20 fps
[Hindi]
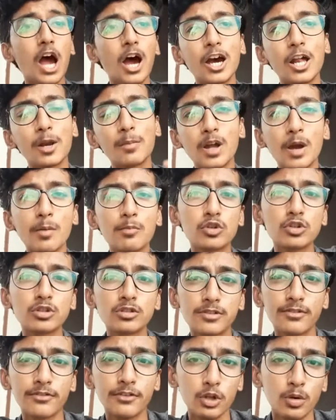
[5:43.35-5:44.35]
अगर मैं आपको
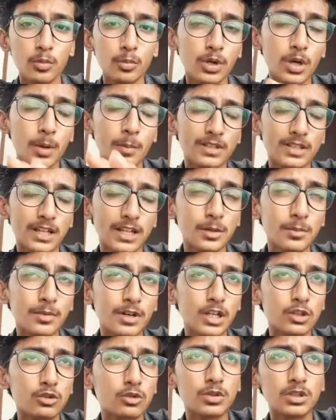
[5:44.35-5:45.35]
इस वीडियो में पूरा बताते
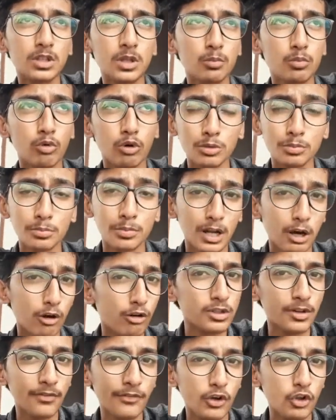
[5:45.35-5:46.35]
बैठा तो मतलब बहुत बड़ा
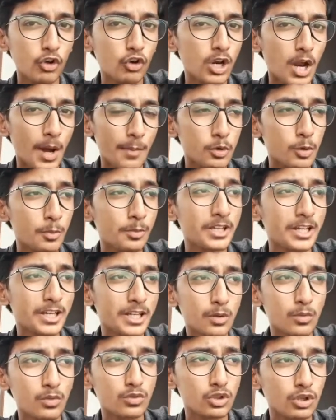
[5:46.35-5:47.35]
होता वीडियो और आपको भी
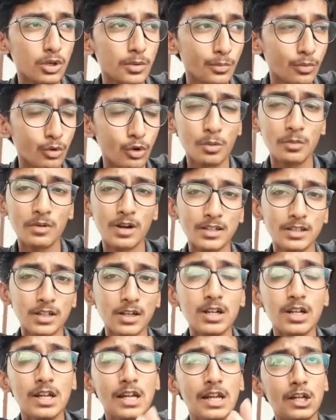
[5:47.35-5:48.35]
देखने वो जो है बोर मारता